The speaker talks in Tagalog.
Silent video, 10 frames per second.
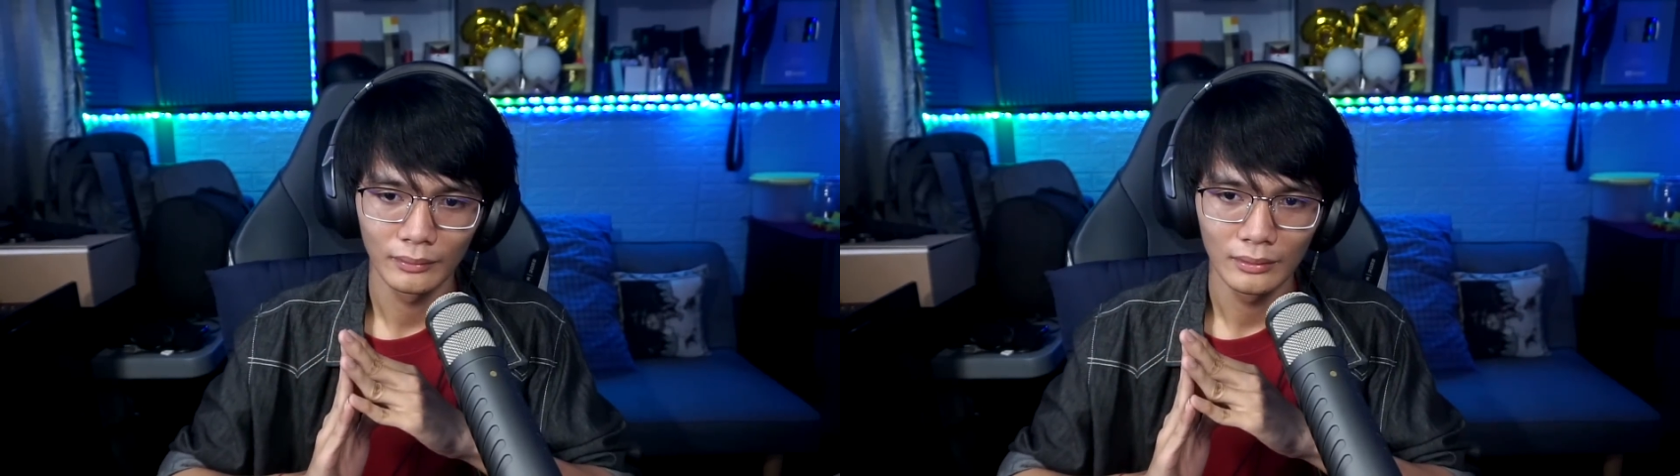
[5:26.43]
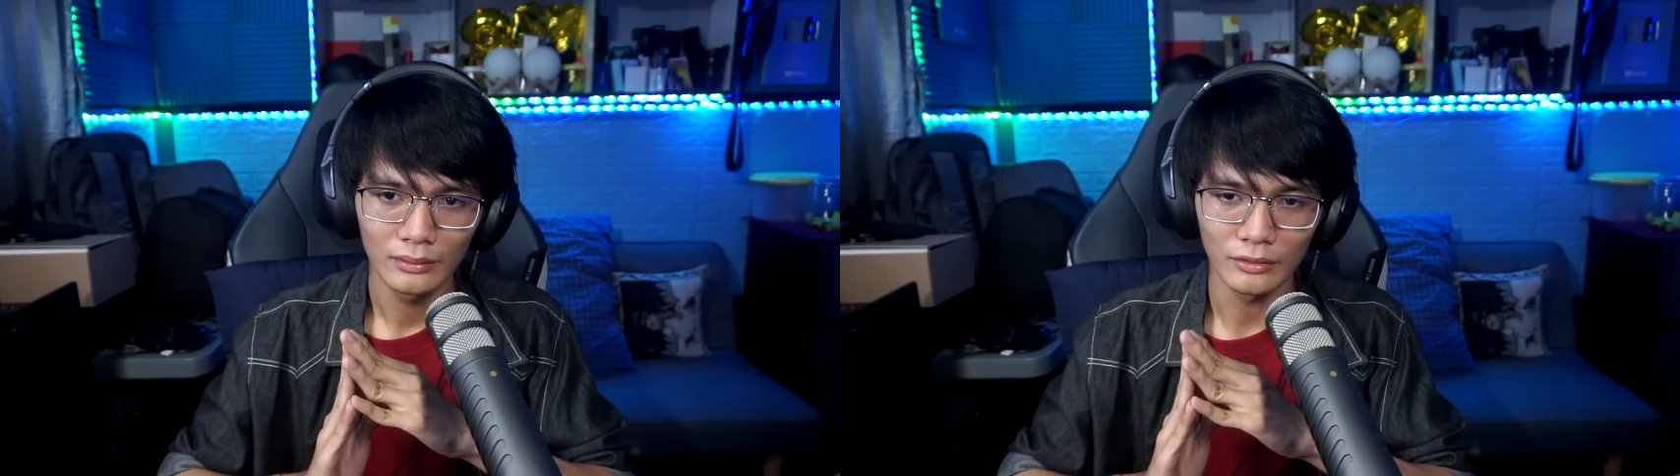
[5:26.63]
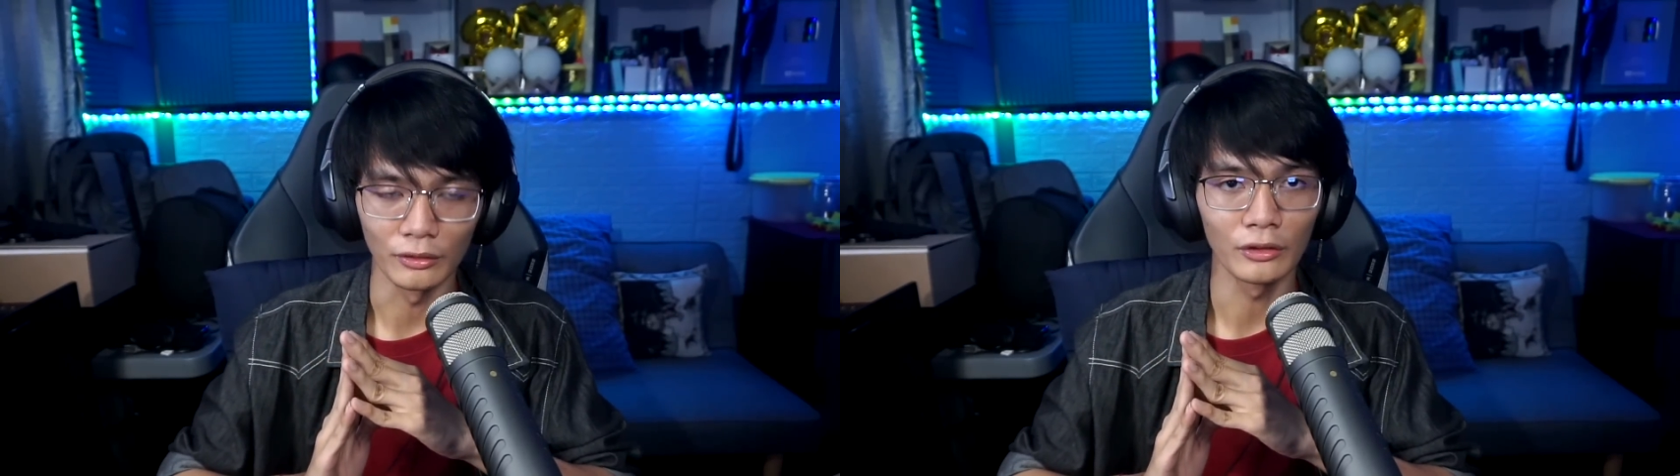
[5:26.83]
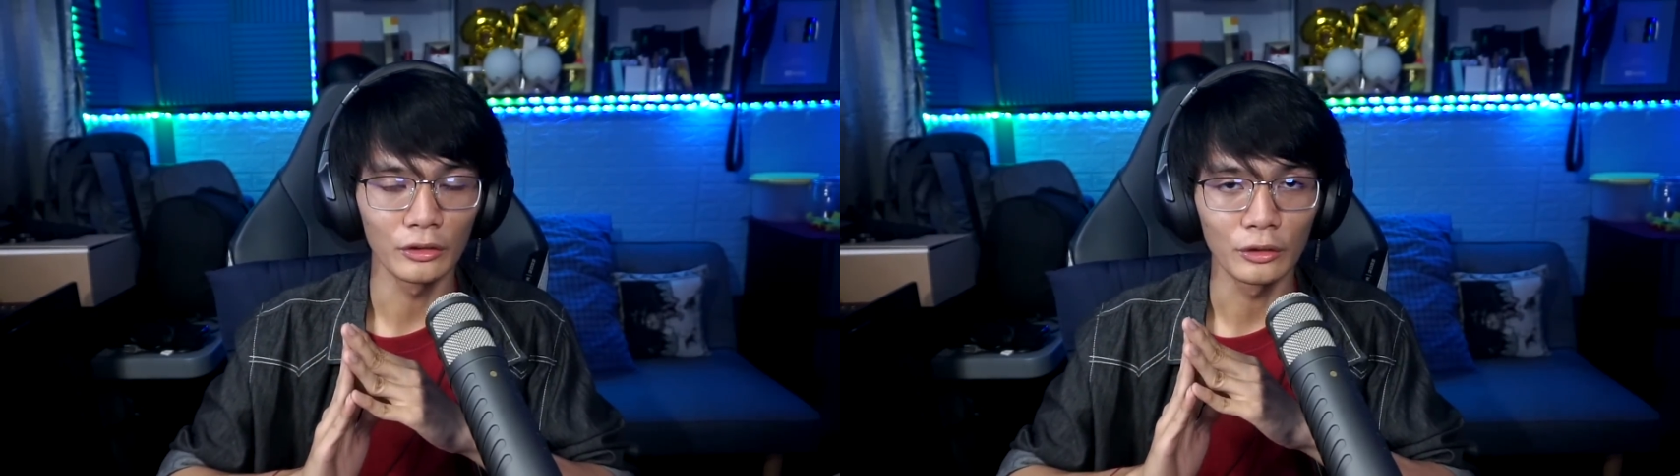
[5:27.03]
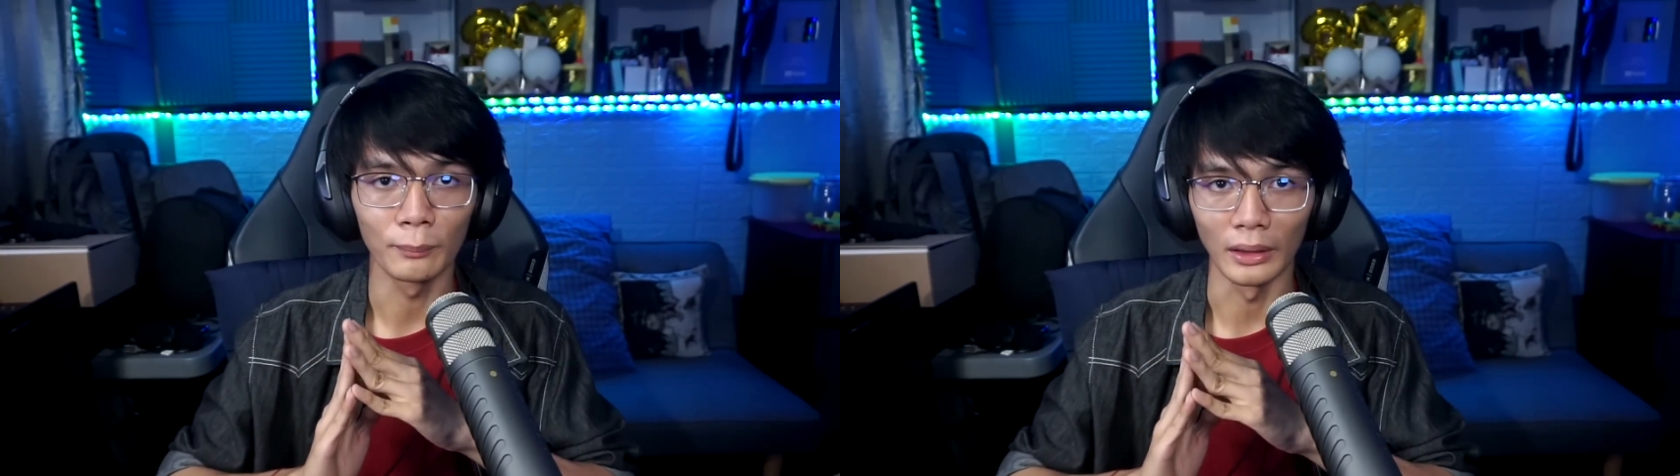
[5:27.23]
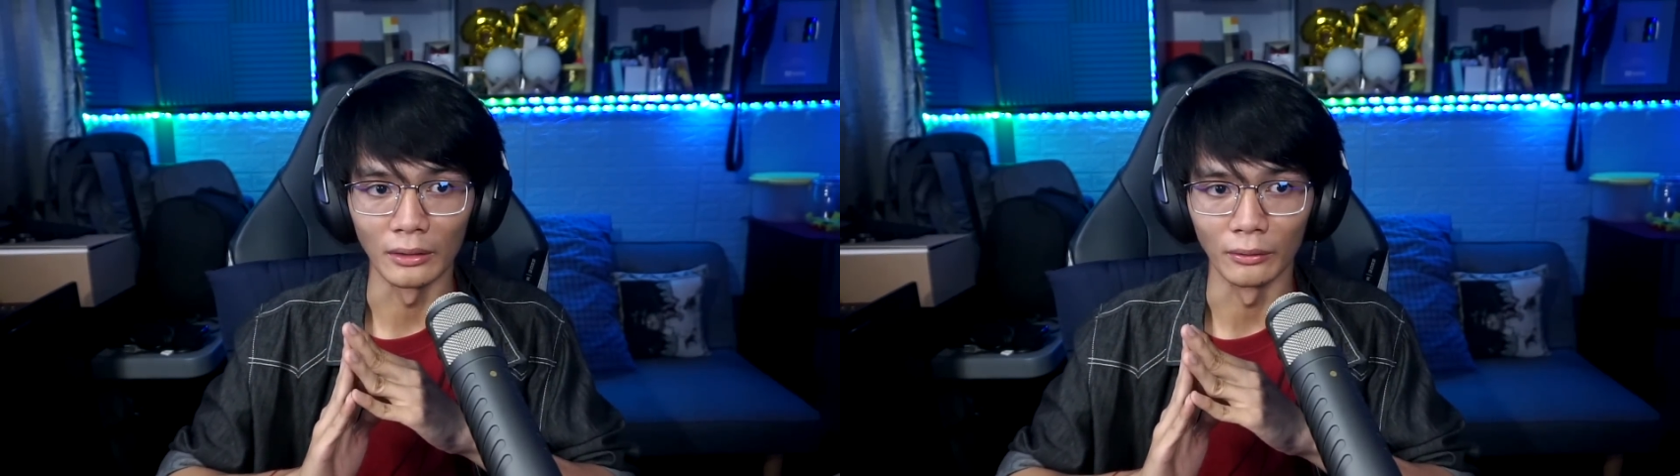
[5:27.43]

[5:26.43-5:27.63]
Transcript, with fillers: Siguro yun yung plano